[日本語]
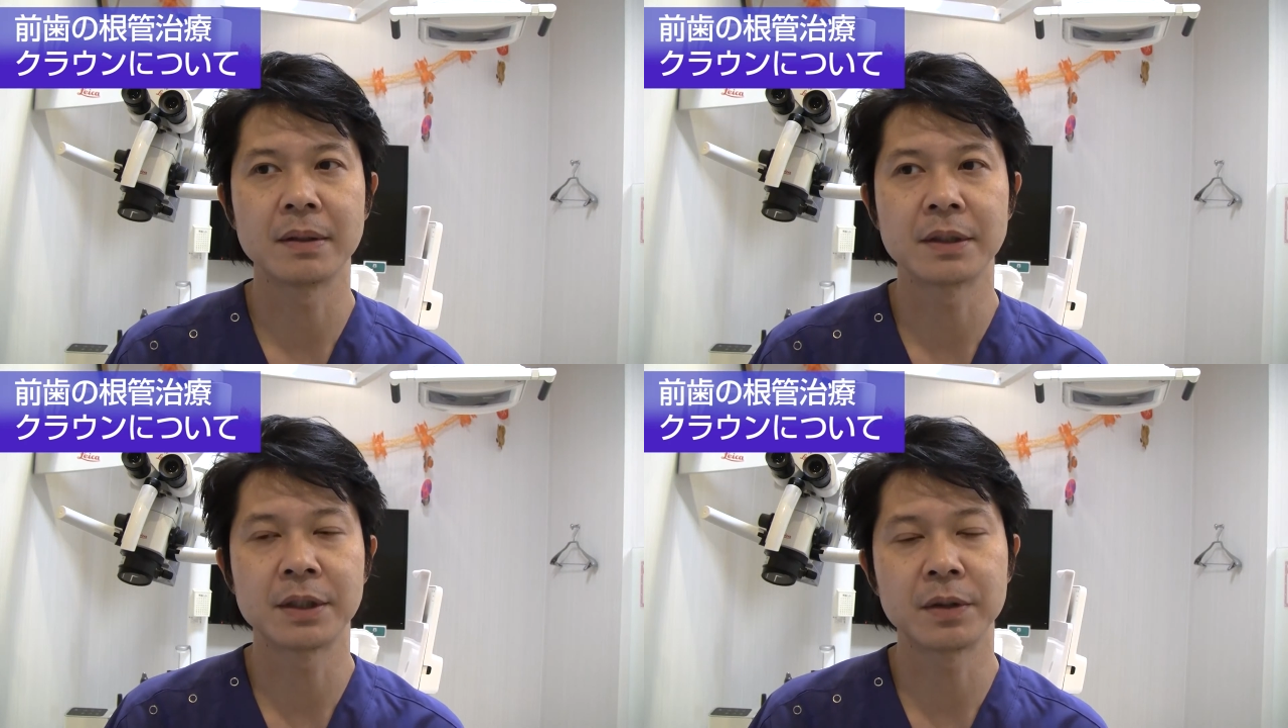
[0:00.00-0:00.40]

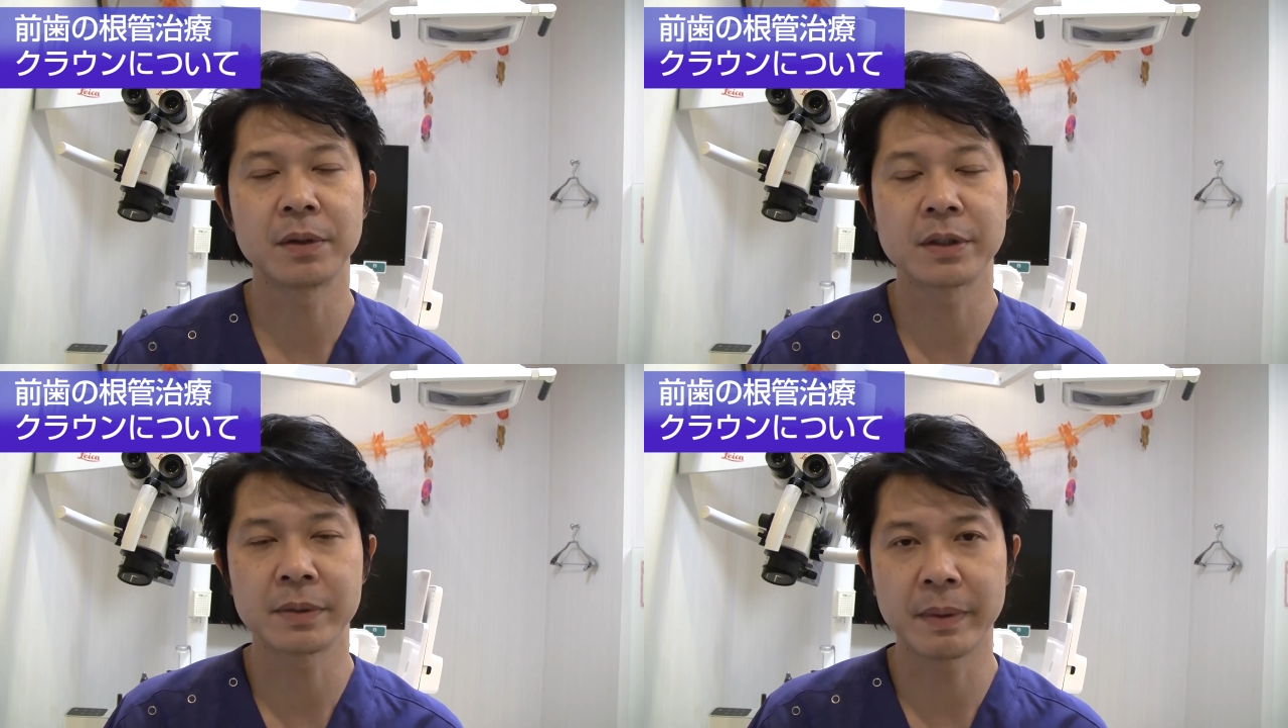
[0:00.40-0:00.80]

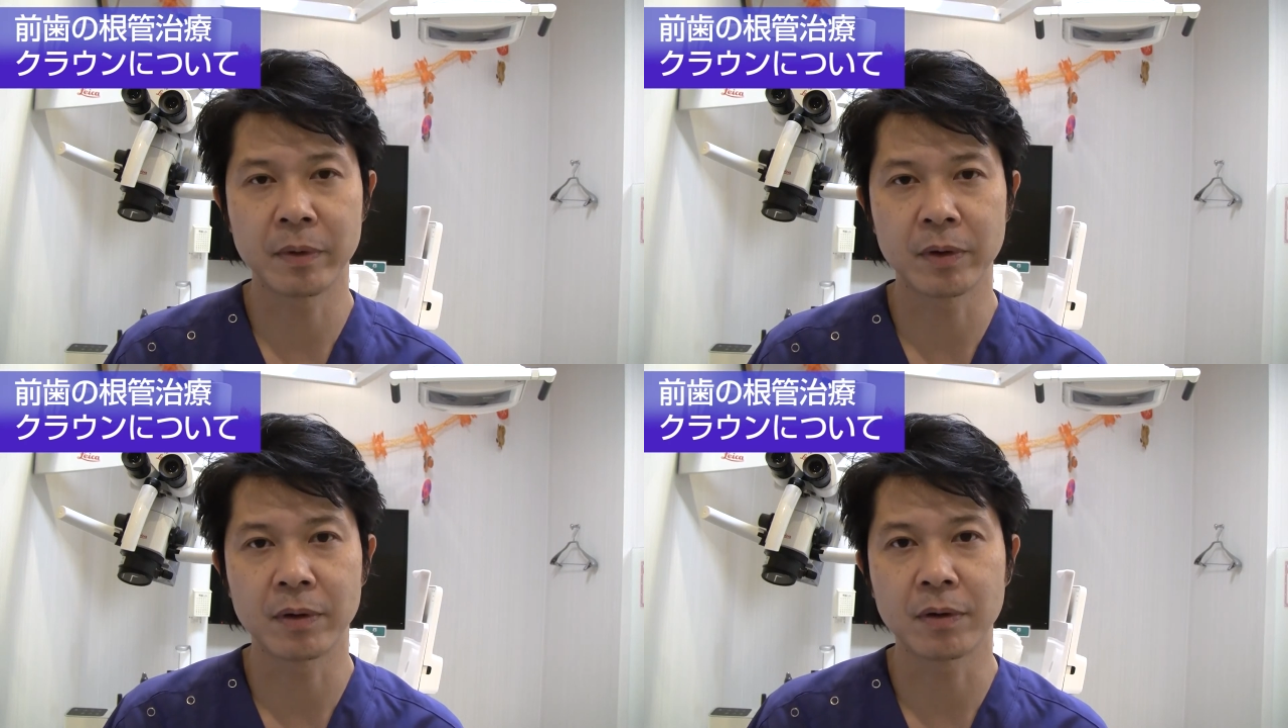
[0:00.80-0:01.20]
白い詰め
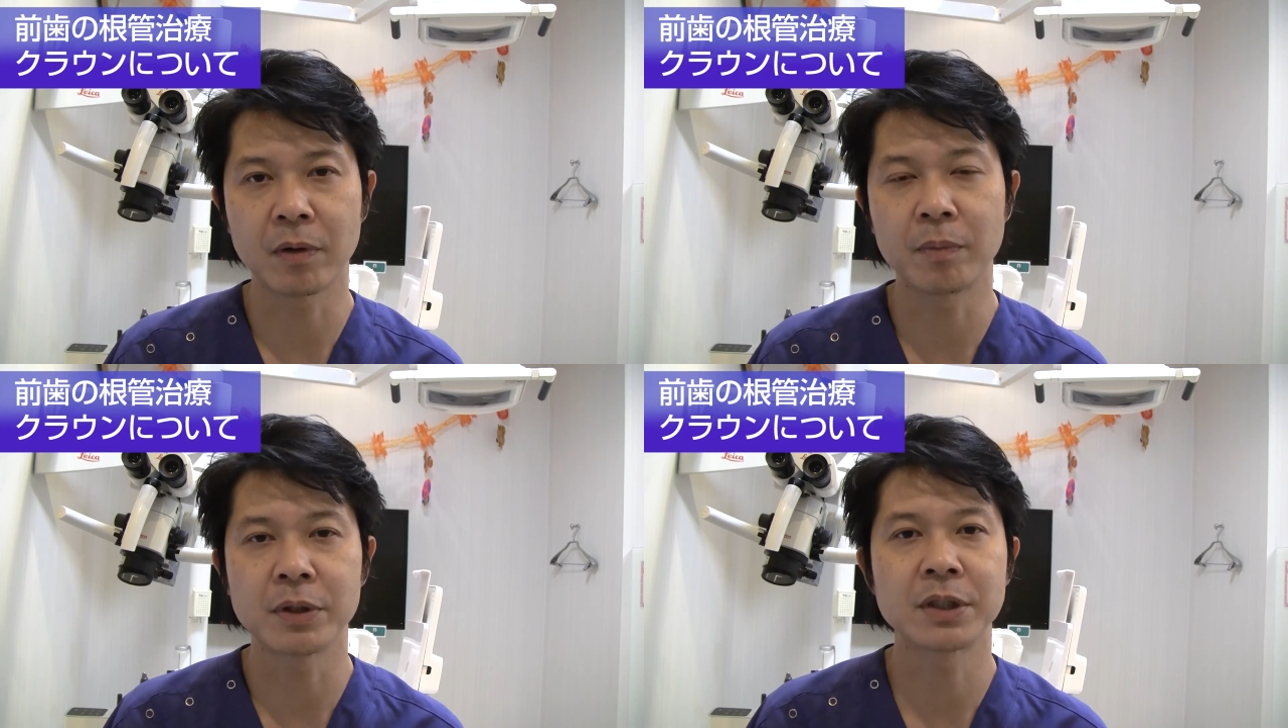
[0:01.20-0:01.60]
物
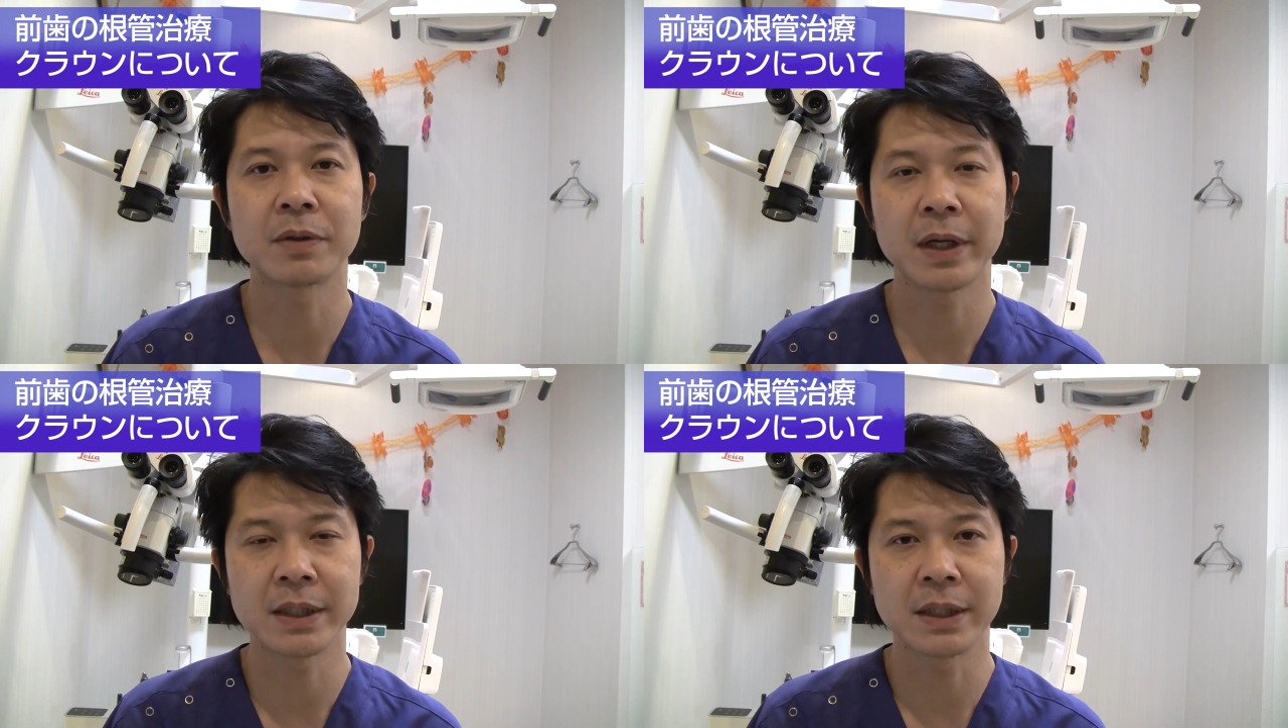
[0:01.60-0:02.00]

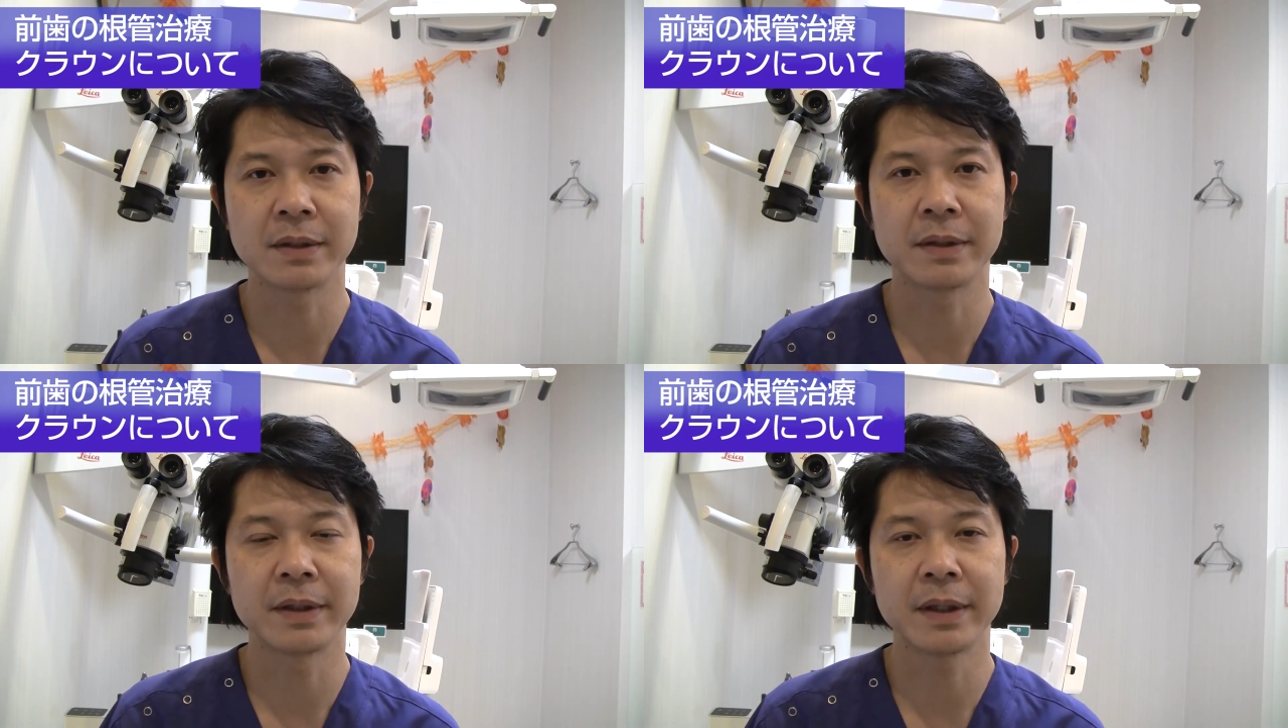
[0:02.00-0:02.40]

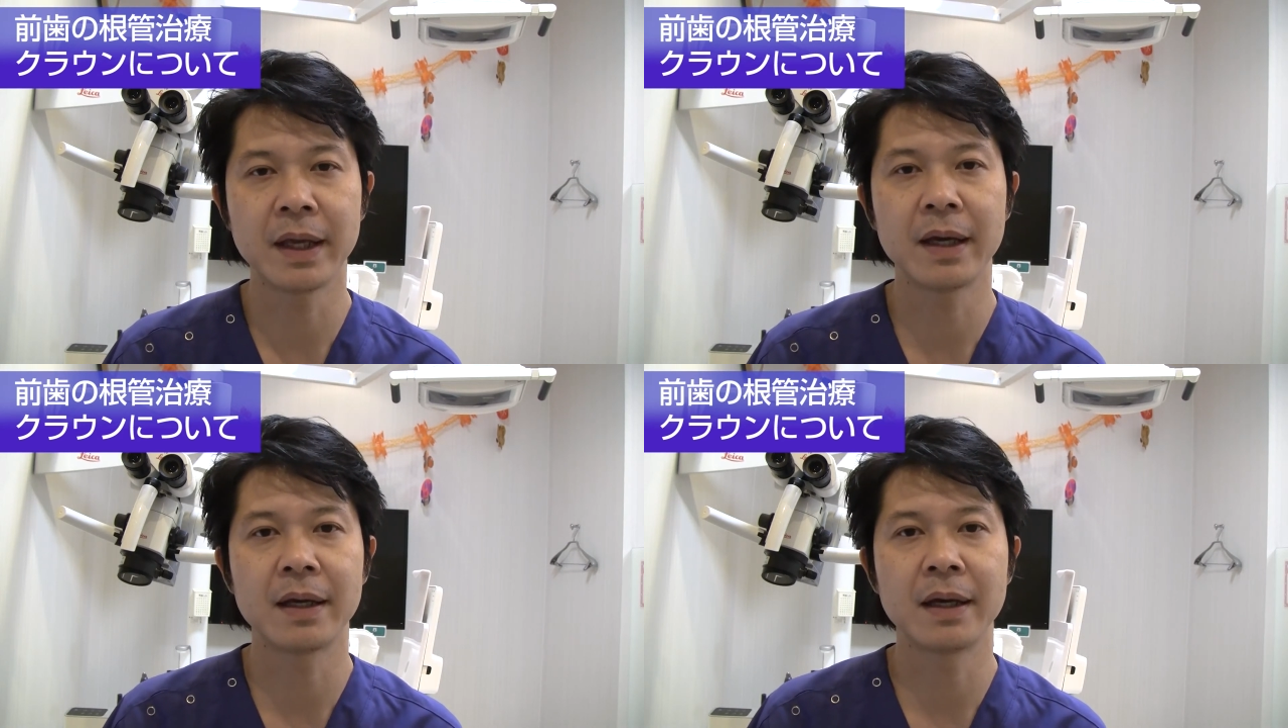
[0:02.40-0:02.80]
コンポジットレジンで、